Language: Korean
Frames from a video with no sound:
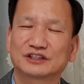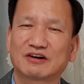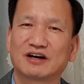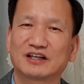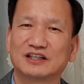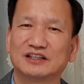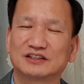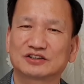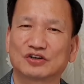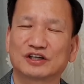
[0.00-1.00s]

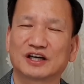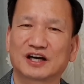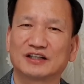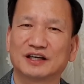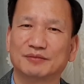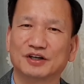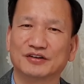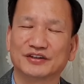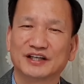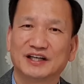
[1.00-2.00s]
상황이 전개가
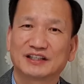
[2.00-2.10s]
되면